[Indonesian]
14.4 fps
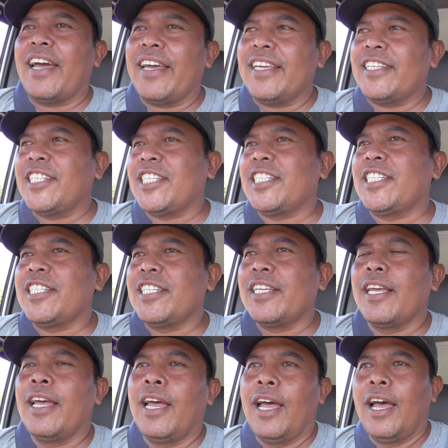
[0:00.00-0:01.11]
guys
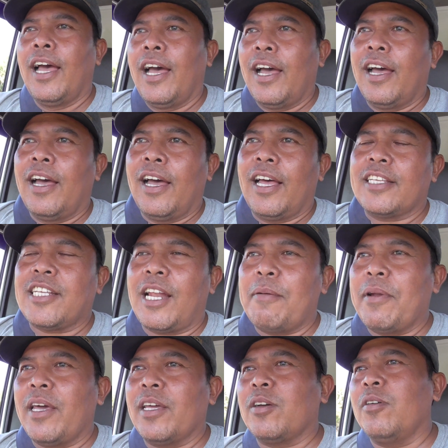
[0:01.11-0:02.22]

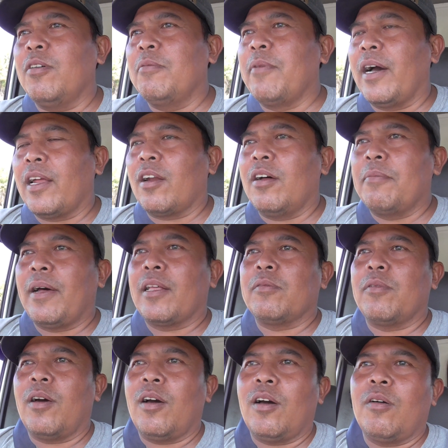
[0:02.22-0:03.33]
Assalamualaikum
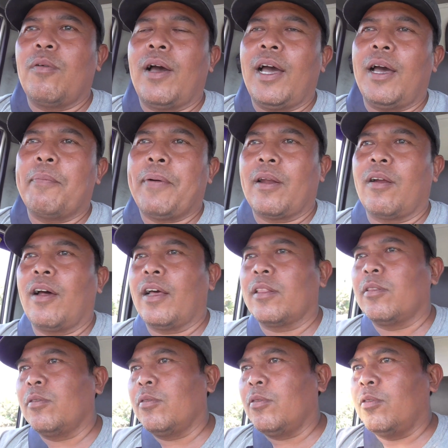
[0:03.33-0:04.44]
warahmatullahi
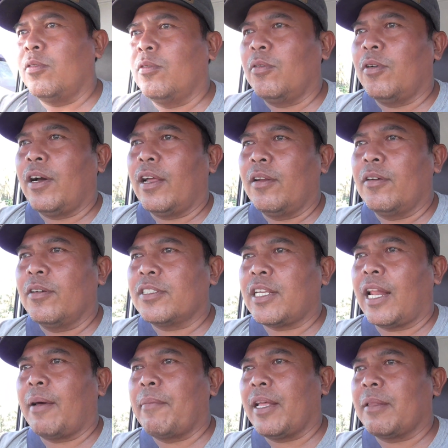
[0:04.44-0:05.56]
wabarakatuh Halo
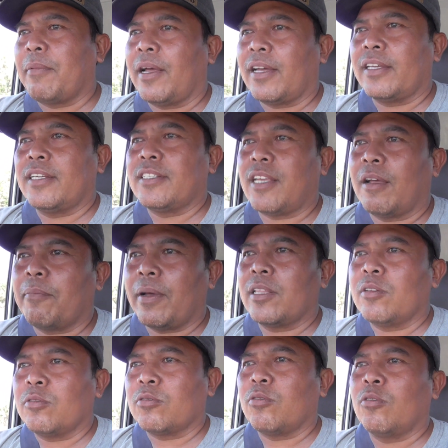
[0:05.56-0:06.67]
selamat pagi
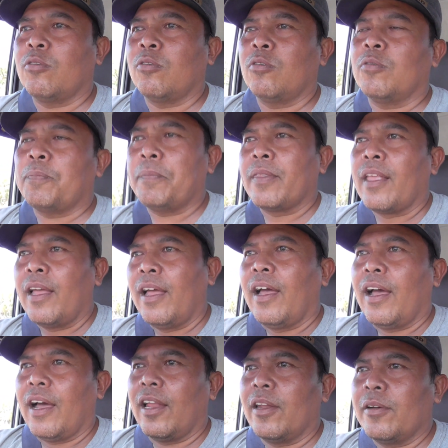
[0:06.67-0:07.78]
sahabat youtube
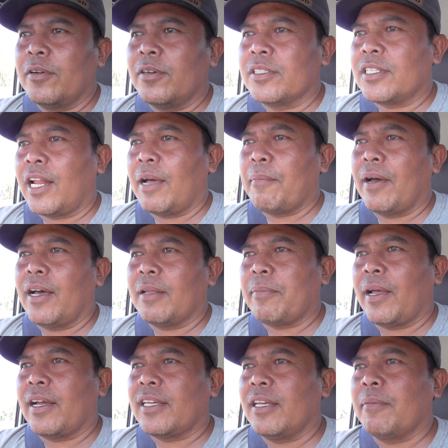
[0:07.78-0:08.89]
Halo selamat
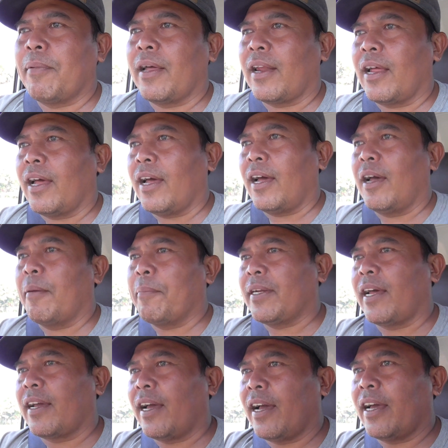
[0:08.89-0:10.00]
pagi para
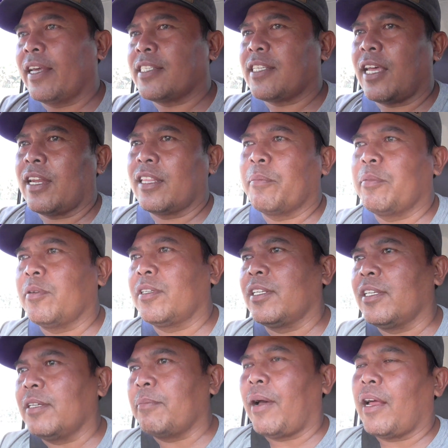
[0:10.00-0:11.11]
pedagang es hari
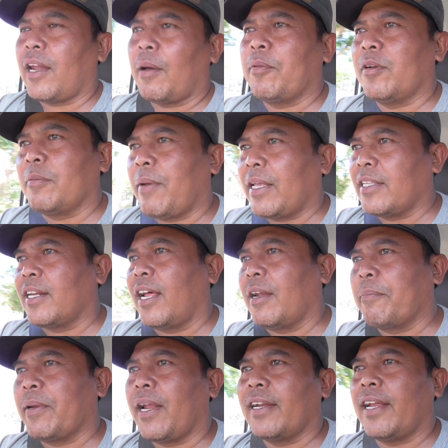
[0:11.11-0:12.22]
di manapun
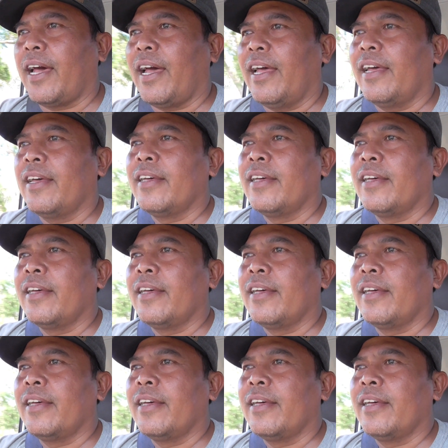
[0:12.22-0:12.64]
panjenengan berada